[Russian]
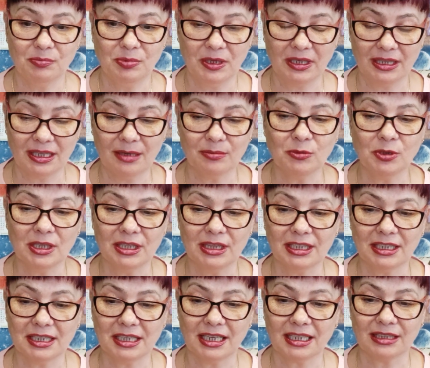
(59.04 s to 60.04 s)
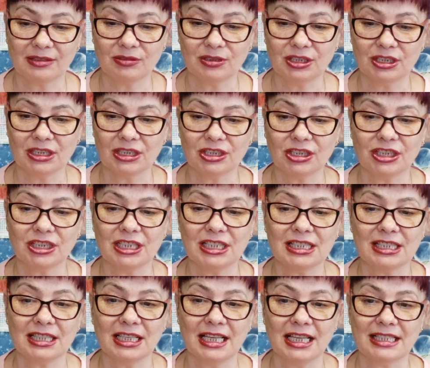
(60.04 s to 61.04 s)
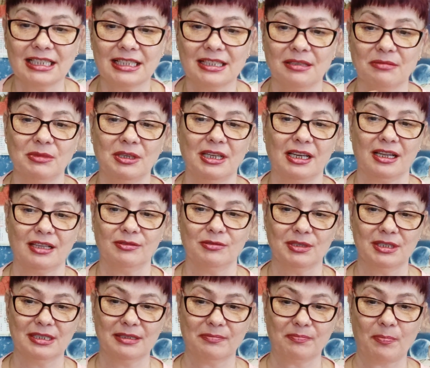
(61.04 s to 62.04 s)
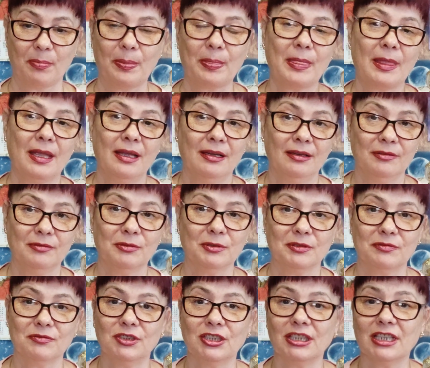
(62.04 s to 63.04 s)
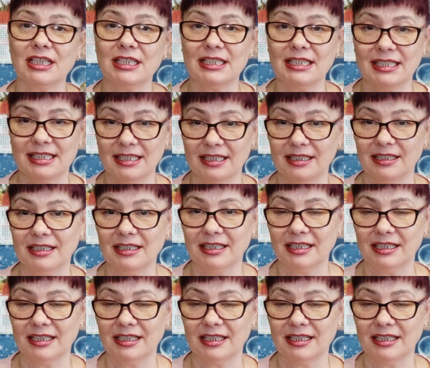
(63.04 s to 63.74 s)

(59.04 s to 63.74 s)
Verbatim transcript: передо мной эта карта вот сейчас в 16 градусе. Вот. Вчера сидела,